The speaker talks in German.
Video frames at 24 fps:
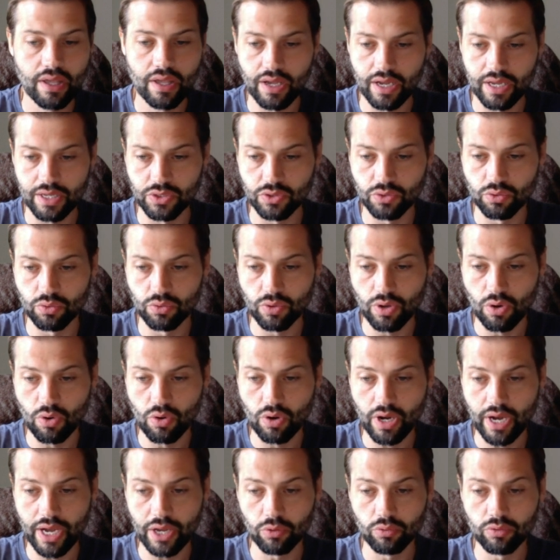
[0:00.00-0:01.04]
Also
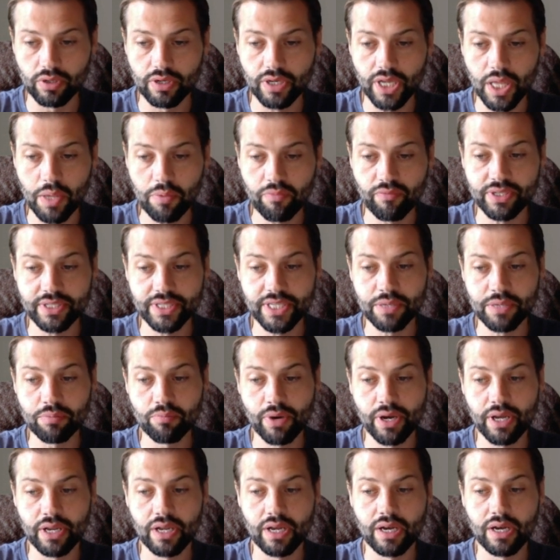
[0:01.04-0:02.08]
auch ein Unternehmen, was ich in,
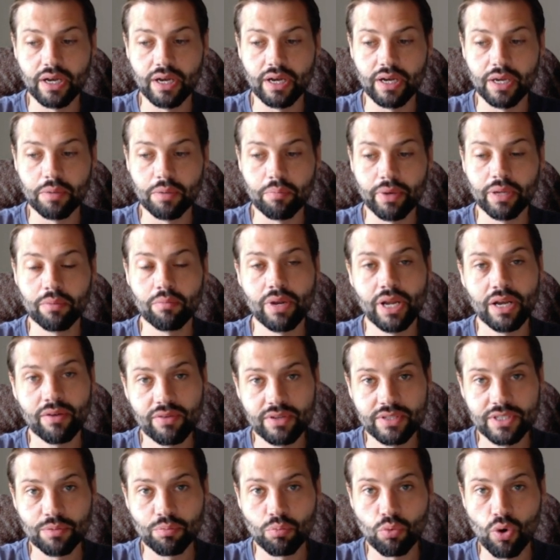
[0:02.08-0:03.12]
meiner, in meinem
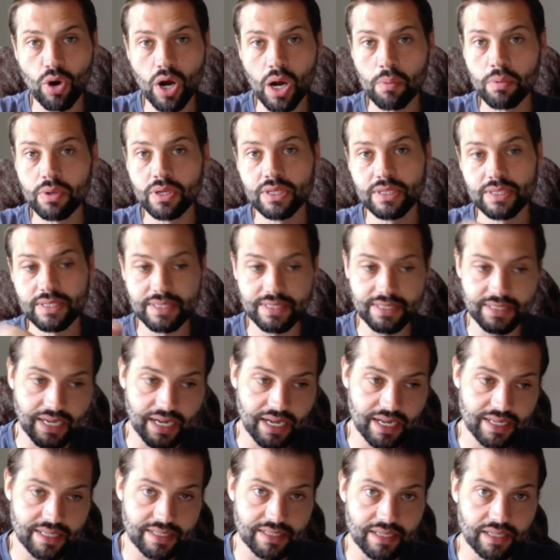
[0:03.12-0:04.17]
Langfristdepot habe,
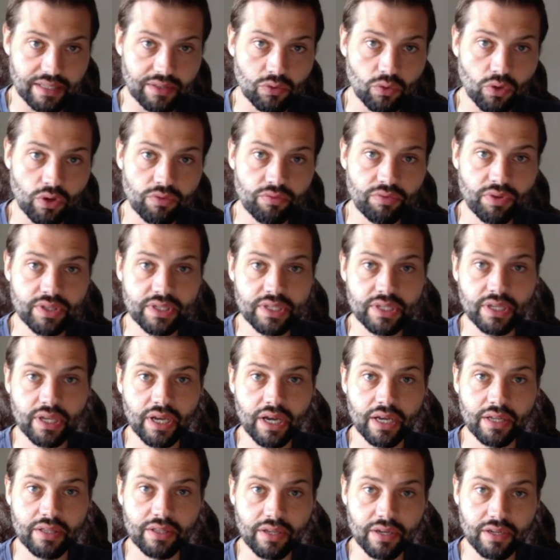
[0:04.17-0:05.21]
zahlen seit 49
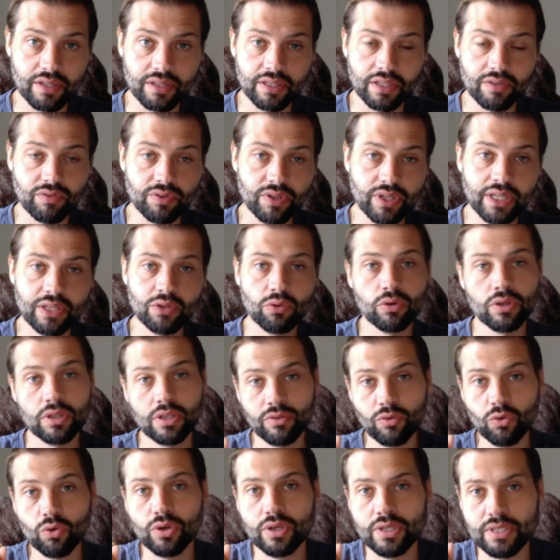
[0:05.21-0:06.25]
Jahren ihre Dividende oder,
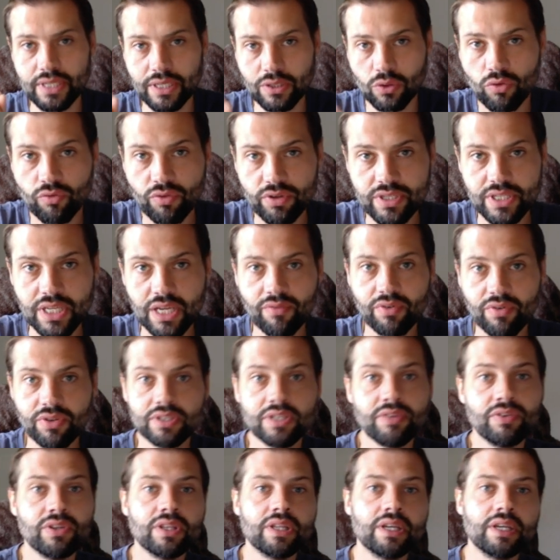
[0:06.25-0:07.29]
oder seit 49 Jahren wird die
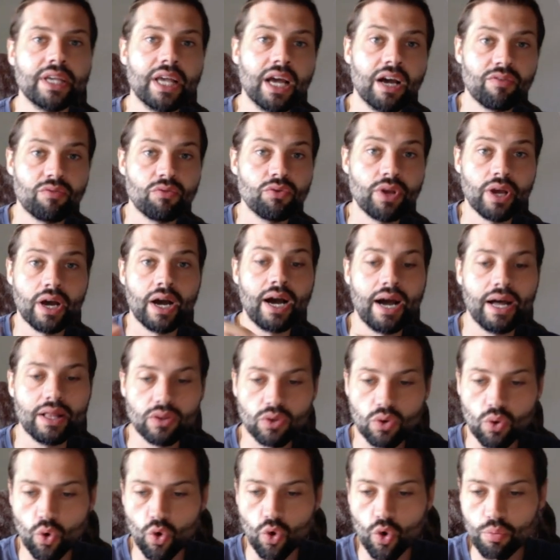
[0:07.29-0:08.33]
Dividende Jahr für Jahr
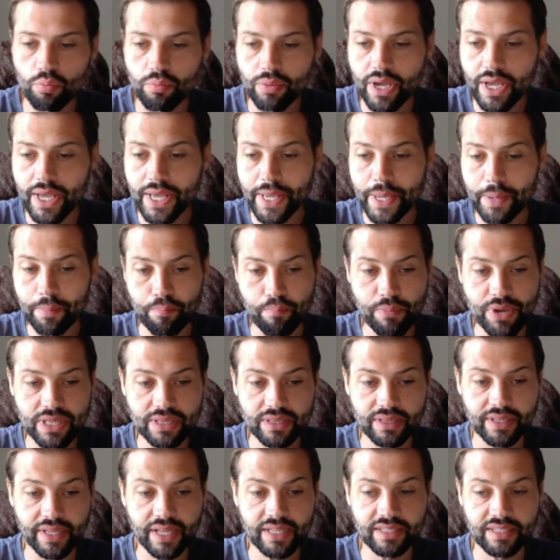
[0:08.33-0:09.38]
angehoben
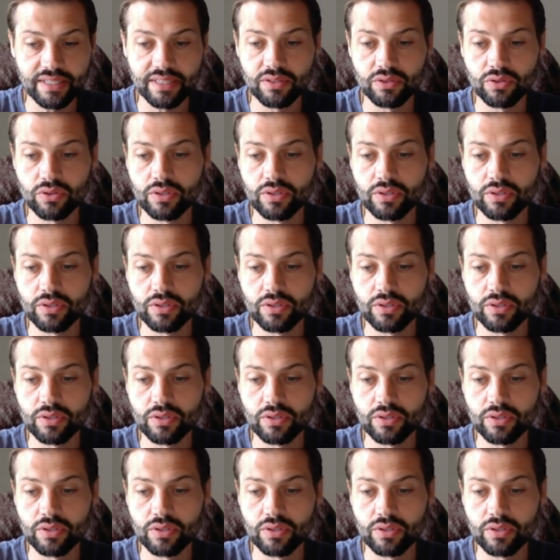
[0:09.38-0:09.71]
mit derzeit